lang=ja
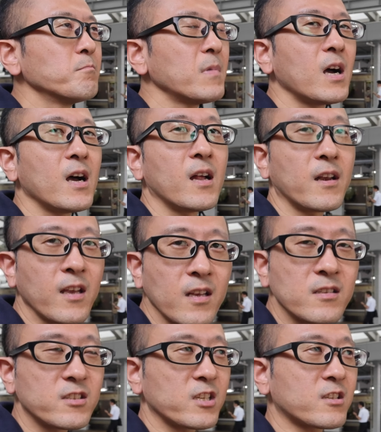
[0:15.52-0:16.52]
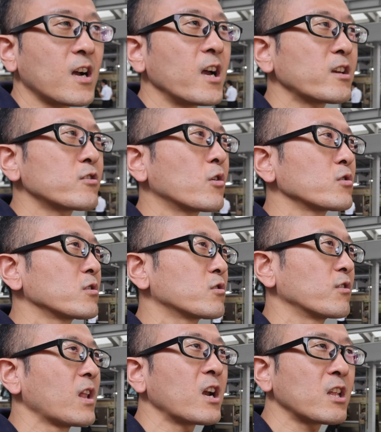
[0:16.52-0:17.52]
まあね実家行くこと
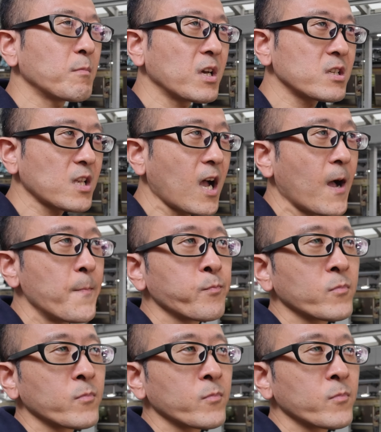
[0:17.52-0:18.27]
となりました